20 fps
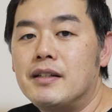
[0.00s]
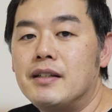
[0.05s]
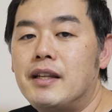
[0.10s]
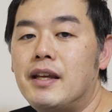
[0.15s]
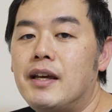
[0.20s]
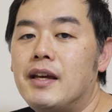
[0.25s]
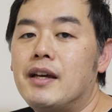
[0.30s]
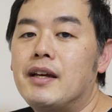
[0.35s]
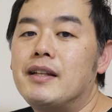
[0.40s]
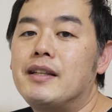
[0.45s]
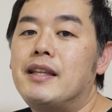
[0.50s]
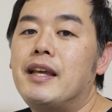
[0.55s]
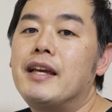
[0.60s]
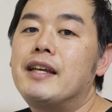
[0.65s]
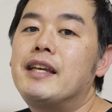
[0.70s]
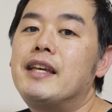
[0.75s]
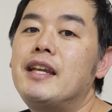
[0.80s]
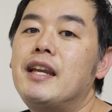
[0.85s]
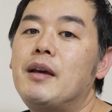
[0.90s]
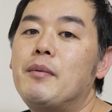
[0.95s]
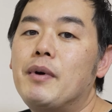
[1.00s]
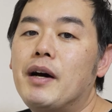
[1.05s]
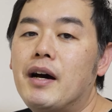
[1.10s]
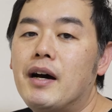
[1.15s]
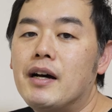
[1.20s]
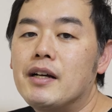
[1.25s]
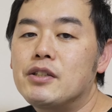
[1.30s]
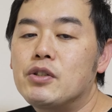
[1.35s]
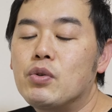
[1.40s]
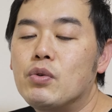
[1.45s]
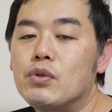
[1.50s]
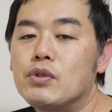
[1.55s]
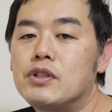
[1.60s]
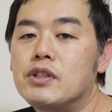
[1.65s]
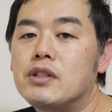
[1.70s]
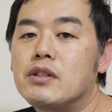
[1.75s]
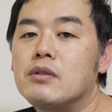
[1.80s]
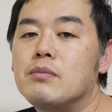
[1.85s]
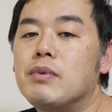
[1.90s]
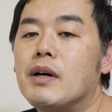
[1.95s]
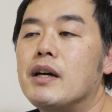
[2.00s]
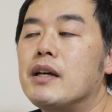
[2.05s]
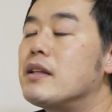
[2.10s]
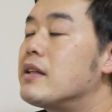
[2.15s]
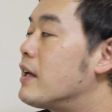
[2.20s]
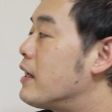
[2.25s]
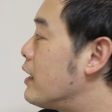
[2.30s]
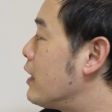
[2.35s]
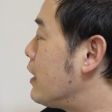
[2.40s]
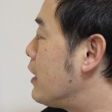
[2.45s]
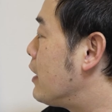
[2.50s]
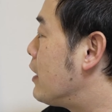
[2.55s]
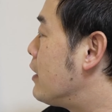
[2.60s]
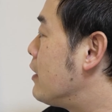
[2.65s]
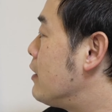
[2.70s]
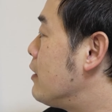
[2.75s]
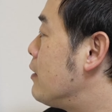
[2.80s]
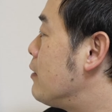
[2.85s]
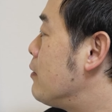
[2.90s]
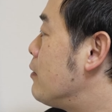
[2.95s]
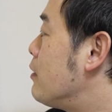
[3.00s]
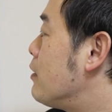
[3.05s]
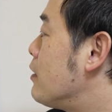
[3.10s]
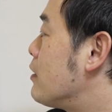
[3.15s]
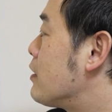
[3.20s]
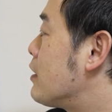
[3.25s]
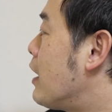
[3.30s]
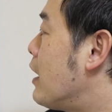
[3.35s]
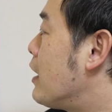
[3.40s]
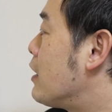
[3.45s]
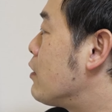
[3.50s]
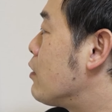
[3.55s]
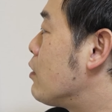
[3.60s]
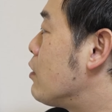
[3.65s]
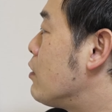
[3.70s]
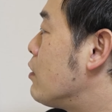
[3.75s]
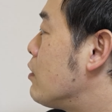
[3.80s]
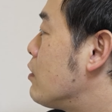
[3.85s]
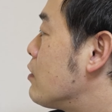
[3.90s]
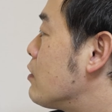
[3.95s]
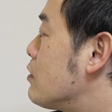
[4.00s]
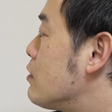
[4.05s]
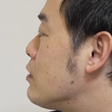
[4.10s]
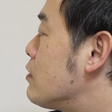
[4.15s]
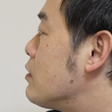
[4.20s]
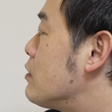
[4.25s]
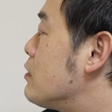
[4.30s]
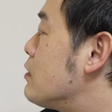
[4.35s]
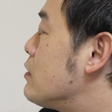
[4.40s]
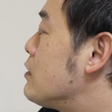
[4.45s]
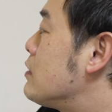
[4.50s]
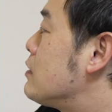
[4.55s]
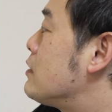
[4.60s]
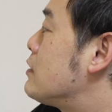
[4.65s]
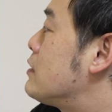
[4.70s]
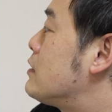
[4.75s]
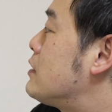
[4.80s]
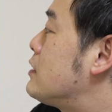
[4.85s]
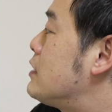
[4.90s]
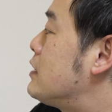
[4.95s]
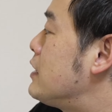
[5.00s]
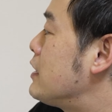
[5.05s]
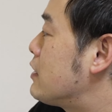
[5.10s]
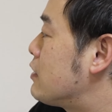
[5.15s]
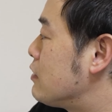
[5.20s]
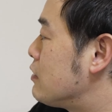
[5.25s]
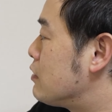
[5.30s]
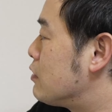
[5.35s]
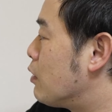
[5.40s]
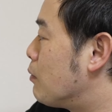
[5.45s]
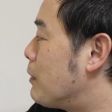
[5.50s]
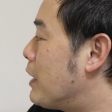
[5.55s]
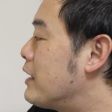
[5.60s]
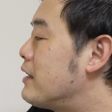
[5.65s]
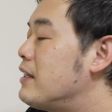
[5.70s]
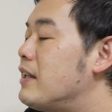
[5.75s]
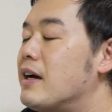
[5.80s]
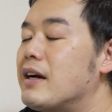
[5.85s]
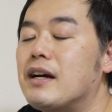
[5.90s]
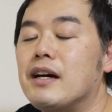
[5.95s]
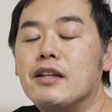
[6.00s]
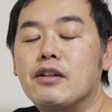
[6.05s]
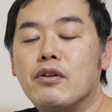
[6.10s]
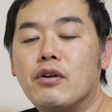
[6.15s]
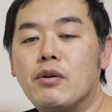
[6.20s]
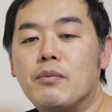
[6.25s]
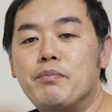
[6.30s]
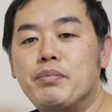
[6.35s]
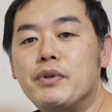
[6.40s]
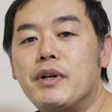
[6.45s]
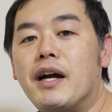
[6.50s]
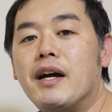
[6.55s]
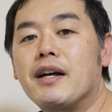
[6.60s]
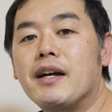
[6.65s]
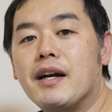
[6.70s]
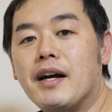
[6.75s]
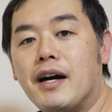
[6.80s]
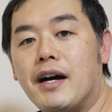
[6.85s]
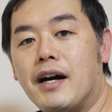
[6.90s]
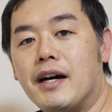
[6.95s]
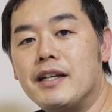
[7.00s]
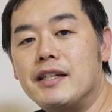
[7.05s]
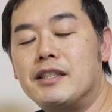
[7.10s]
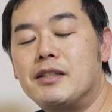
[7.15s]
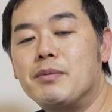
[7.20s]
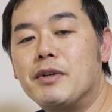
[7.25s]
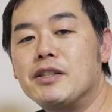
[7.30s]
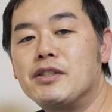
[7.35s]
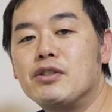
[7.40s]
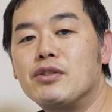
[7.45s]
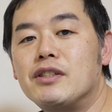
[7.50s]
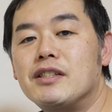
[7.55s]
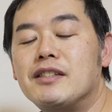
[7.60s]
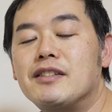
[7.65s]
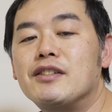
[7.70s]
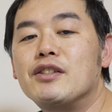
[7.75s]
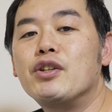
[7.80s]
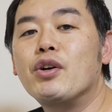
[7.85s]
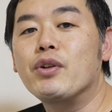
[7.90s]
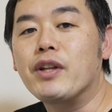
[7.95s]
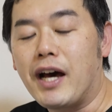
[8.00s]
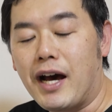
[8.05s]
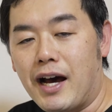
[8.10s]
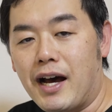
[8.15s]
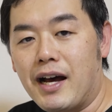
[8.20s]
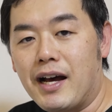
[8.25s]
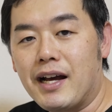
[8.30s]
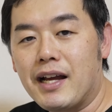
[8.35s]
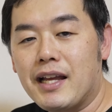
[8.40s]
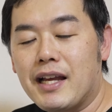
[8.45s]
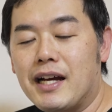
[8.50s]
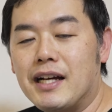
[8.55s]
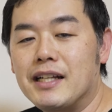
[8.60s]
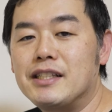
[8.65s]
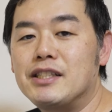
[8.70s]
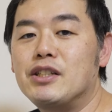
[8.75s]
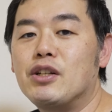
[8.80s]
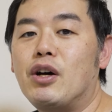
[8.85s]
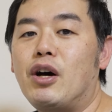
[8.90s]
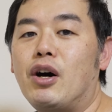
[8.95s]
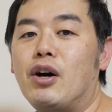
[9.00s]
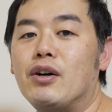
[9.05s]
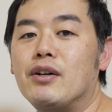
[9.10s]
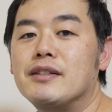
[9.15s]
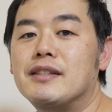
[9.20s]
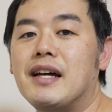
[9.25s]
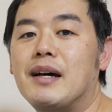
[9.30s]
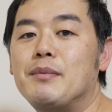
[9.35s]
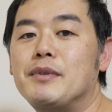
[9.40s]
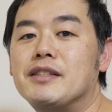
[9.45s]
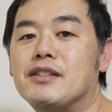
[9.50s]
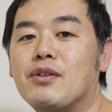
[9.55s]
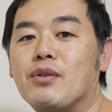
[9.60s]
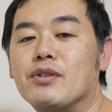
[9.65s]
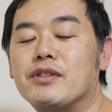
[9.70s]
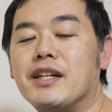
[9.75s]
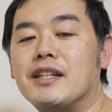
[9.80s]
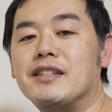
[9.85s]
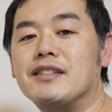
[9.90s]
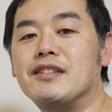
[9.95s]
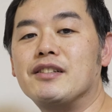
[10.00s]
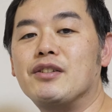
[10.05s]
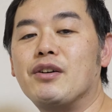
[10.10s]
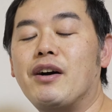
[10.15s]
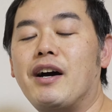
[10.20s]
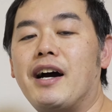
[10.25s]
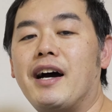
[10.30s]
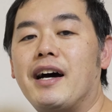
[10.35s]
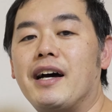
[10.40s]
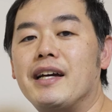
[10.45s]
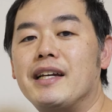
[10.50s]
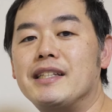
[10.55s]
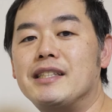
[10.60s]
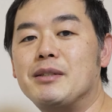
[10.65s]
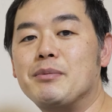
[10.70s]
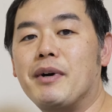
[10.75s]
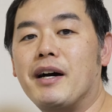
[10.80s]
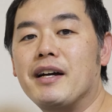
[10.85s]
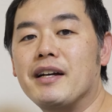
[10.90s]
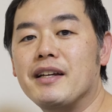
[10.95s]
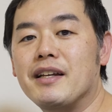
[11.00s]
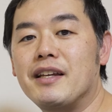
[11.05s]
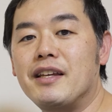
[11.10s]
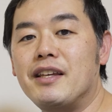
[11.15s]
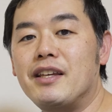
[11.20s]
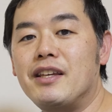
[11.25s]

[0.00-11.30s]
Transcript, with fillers: で、できれば松竹梅で、あの、地区の真ん中のプランが一番充実するような感じのサービス構成にするのが一番